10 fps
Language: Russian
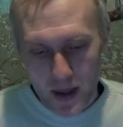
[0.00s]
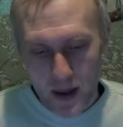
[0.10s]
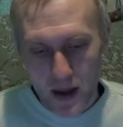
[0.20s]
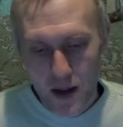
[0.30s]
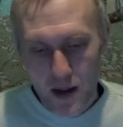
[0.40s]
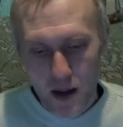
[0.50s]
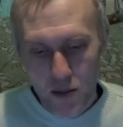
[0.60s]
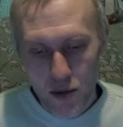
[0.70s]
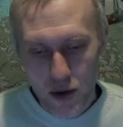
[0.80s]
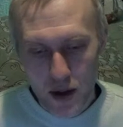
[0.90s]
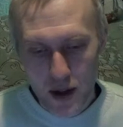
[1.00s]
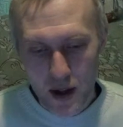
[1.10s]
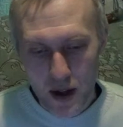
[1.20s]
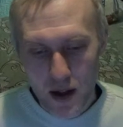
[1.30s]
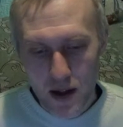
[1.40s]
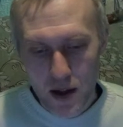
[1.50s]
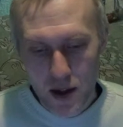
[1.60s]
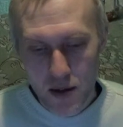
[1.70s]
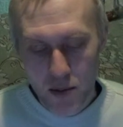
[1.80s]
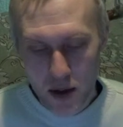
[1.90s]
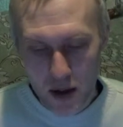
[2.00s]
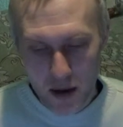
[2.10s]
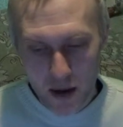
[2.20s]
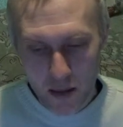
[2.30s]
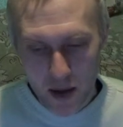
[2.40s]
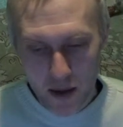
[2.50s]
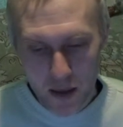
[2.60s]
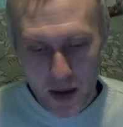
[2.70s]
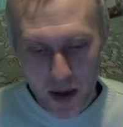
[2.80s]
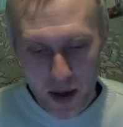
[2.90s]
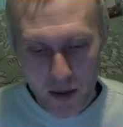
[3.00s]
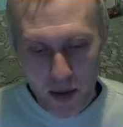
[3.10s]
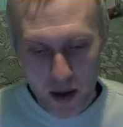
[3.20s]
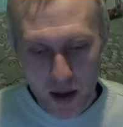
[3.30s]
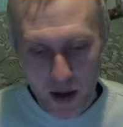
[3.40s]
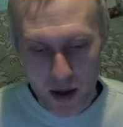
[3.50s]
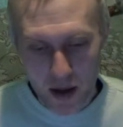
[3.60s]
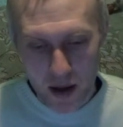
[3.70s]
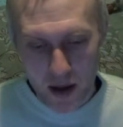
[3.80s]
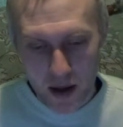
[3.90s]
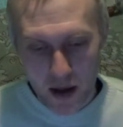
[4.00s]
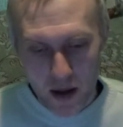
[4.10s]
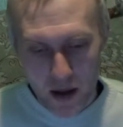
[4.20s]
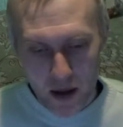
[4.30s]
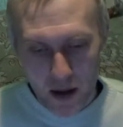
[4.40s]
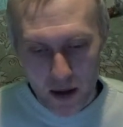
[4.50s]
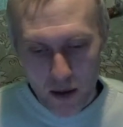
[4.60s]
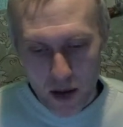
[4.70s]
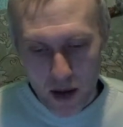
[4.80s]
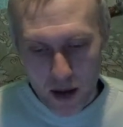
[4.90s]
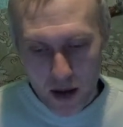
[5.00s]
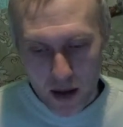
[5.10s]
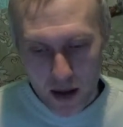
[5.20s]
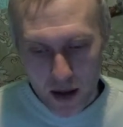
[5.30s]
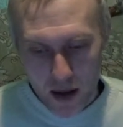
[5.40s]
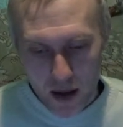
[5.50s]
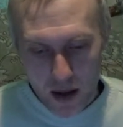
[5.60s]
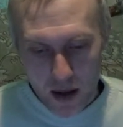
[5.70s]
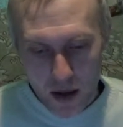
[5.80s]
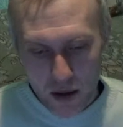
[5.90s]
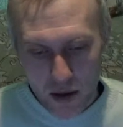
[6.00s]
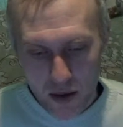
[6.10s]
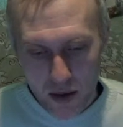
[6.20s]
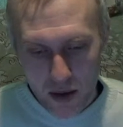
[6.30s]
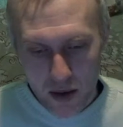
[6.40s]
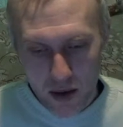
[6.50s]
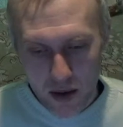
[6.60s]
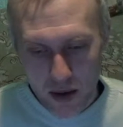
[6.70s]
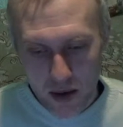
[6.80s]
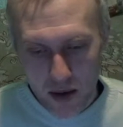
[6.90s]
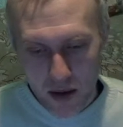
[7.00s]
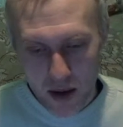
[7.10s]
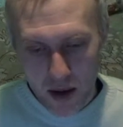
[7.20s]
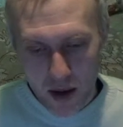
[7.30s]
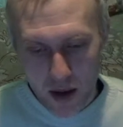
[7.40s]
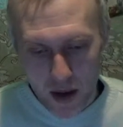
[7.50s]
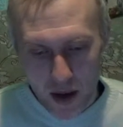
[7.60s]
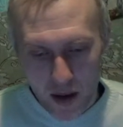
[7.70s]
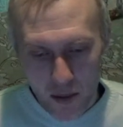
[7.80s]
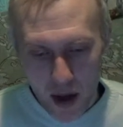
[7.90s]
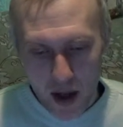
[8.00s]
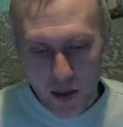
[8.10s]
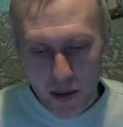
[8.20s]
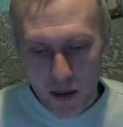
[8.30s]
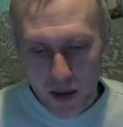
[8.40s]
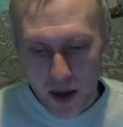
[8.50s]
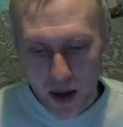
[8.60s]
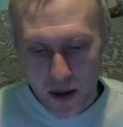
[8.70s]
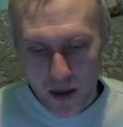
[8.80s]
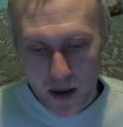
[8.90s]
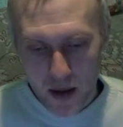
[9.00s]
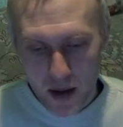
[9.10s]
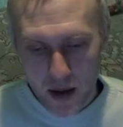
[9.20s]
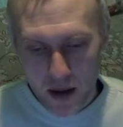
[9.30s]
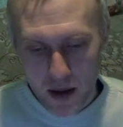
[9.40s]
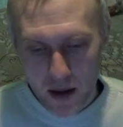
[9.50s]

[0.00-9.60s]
эти работы, какие должны быть именно в обязательном порядке. Вот как раз это сказано, что правила применяются